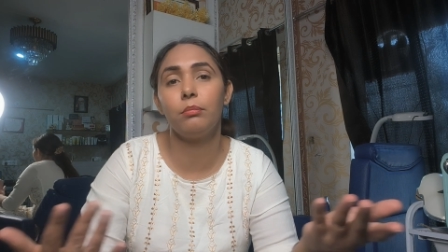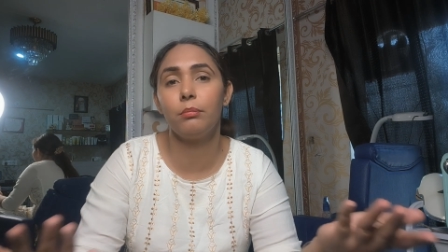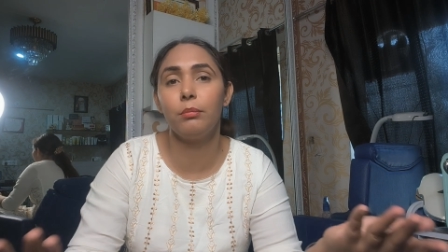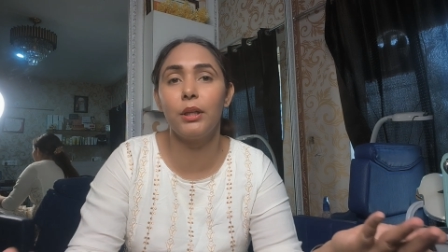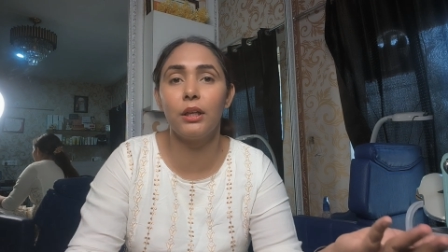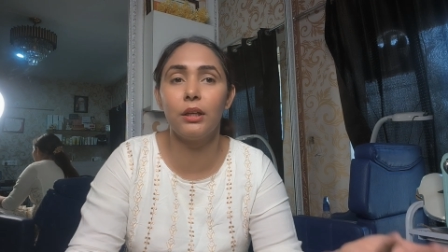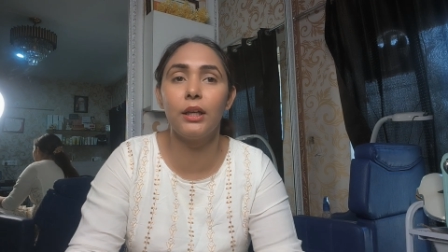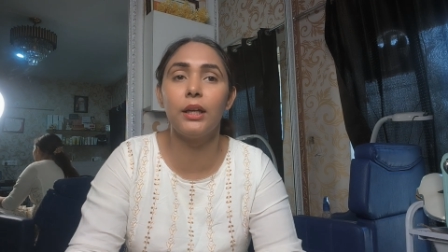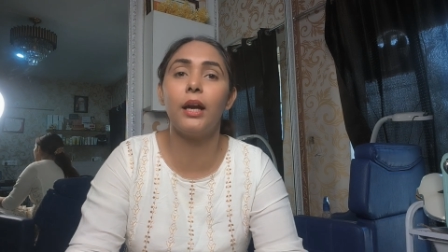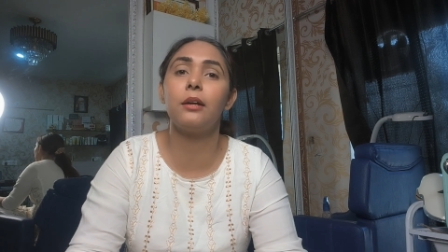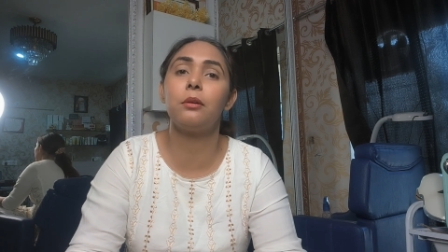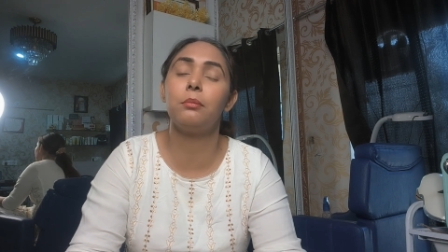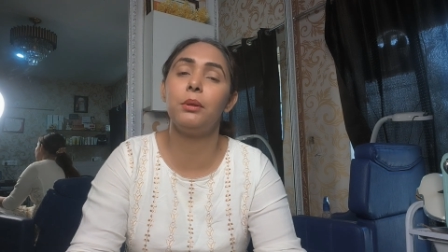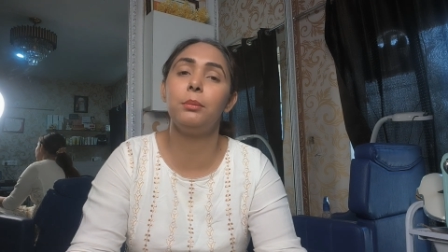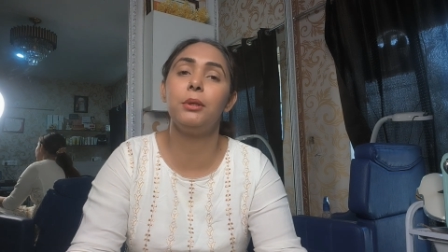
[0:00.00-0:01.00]
मेरे नील
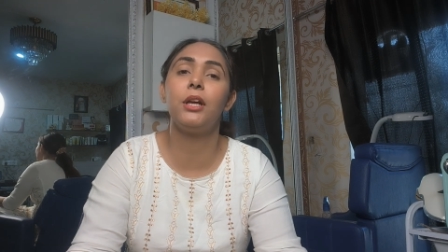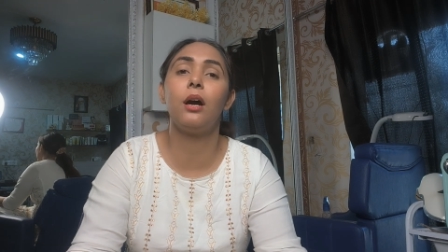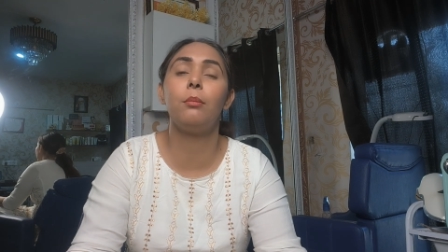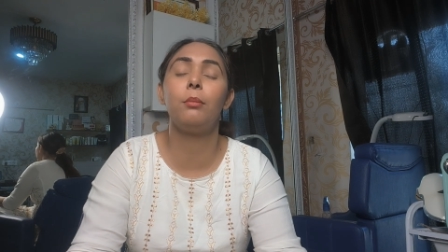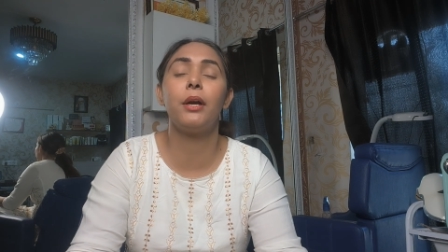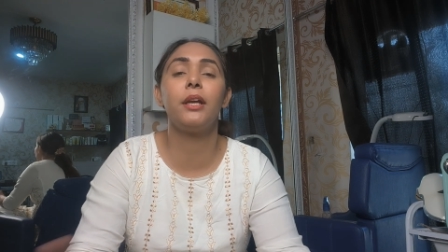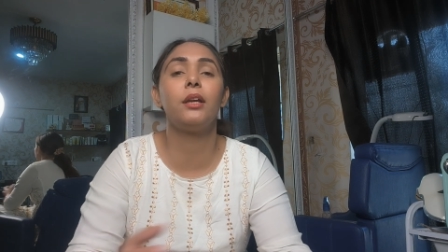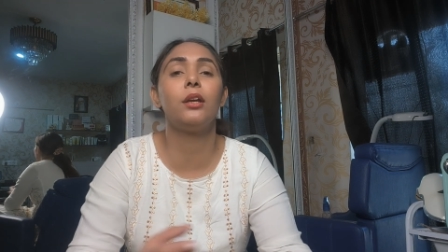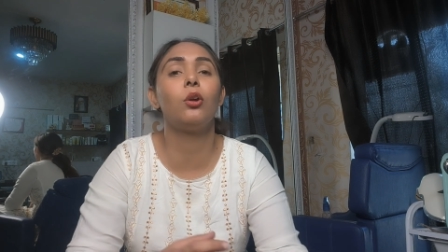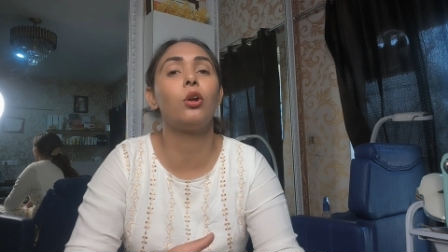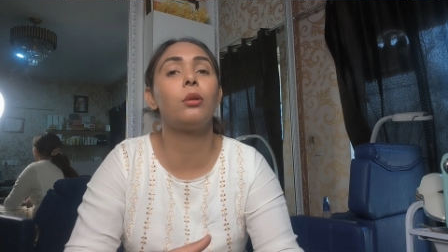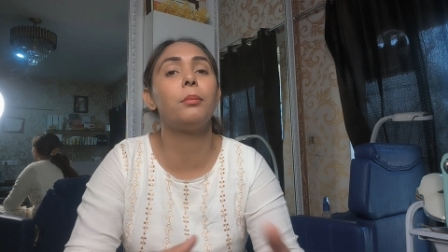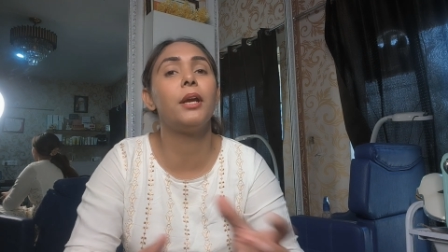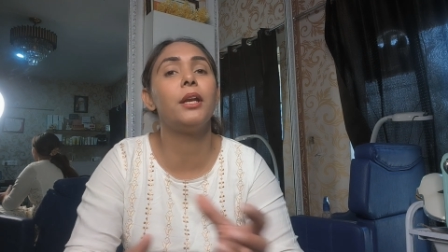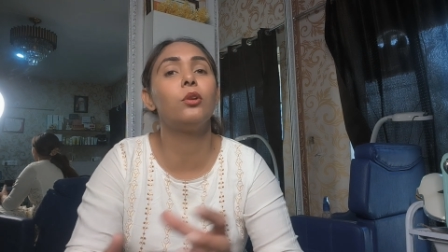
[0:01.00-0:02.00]
आर्ट में भी काम आएंगे और
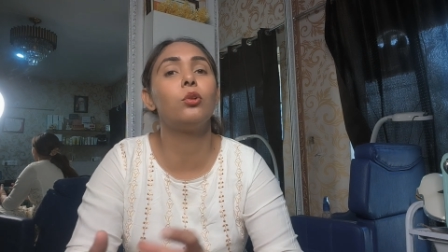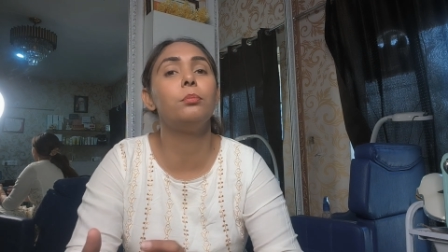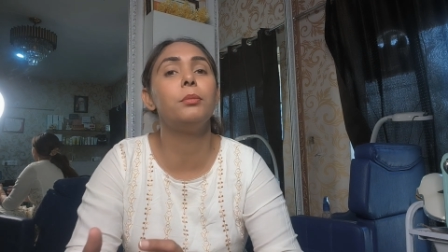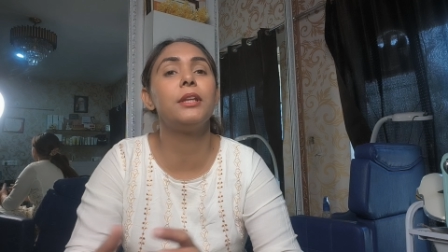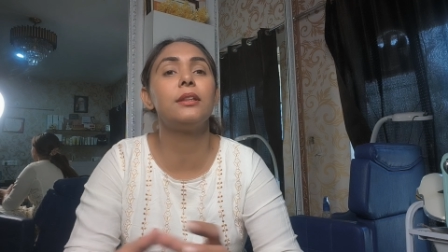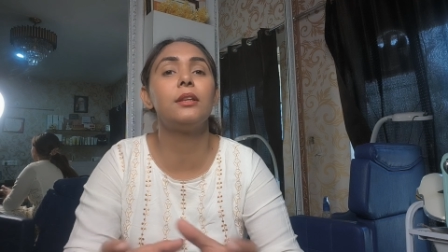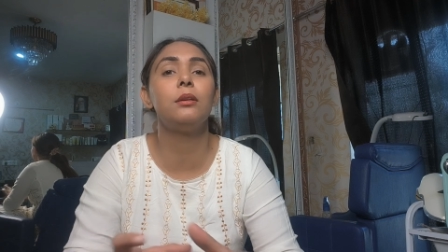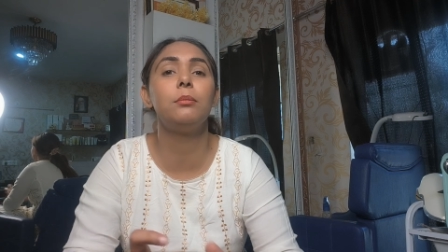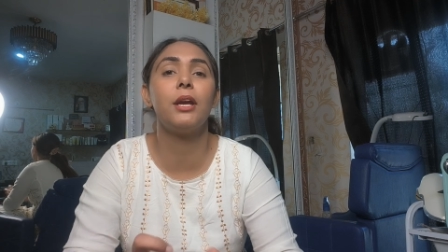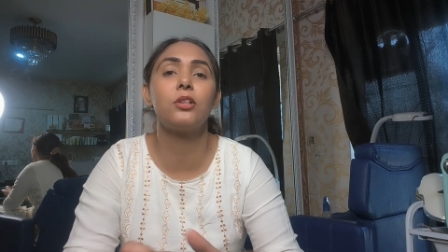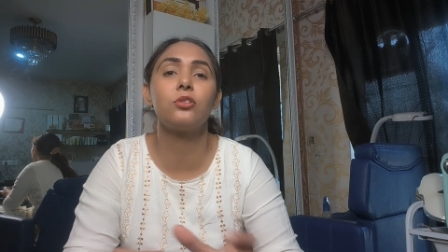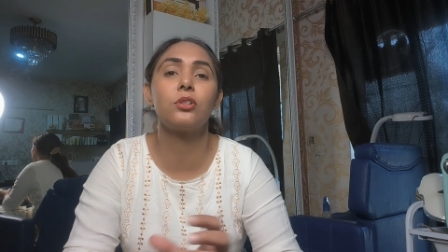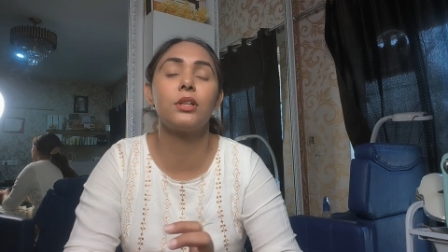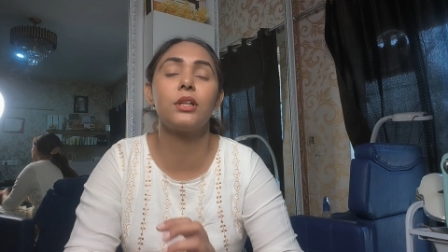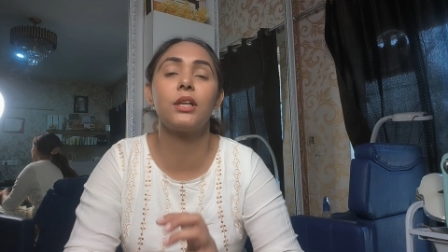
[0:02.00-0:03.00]
मैं इनको मिक्स एंड
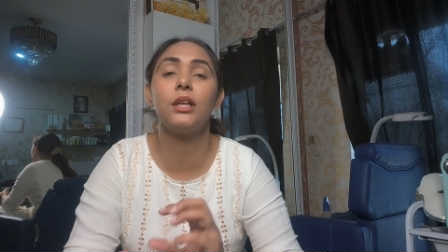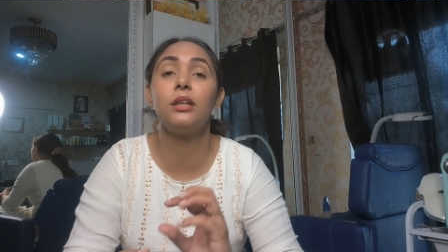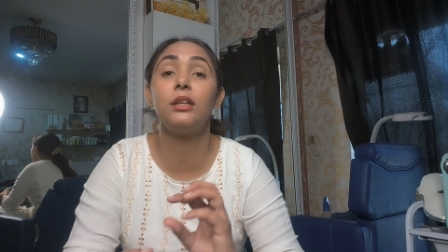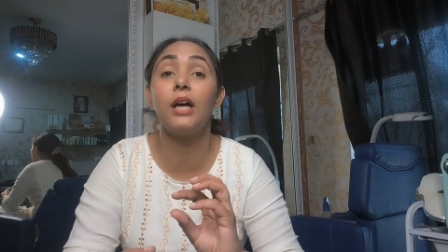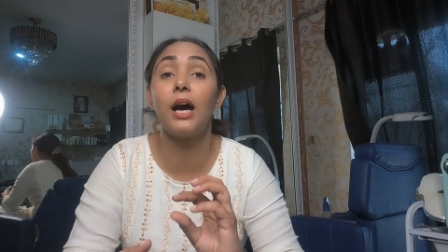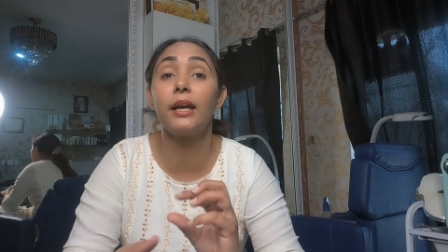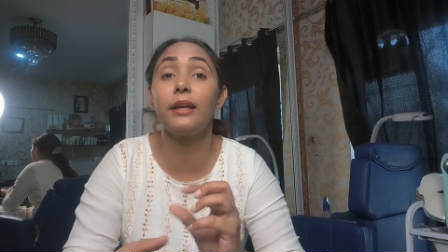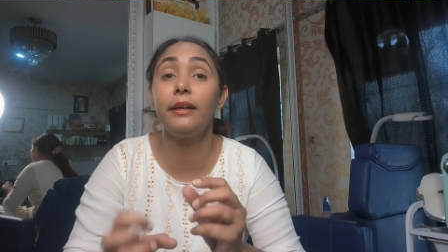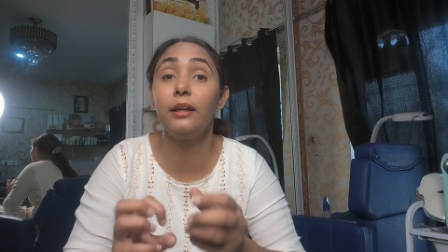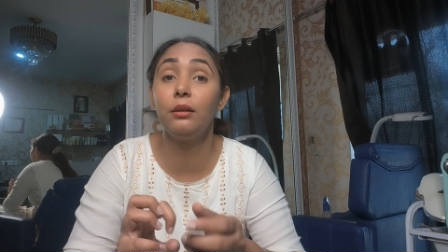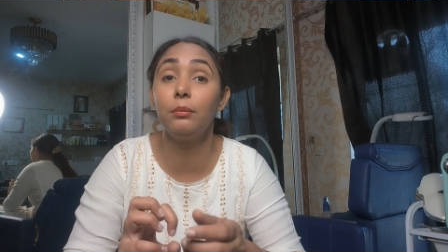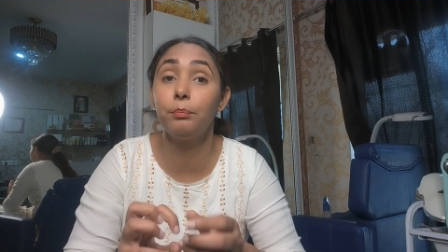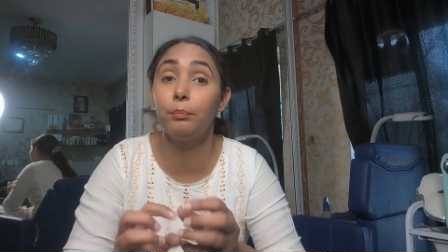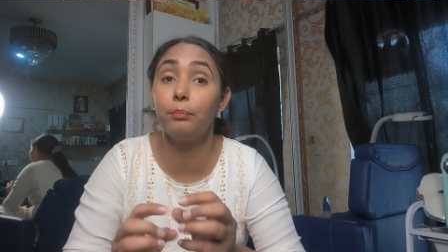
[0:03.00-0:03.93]
मैच करके डार्क एंड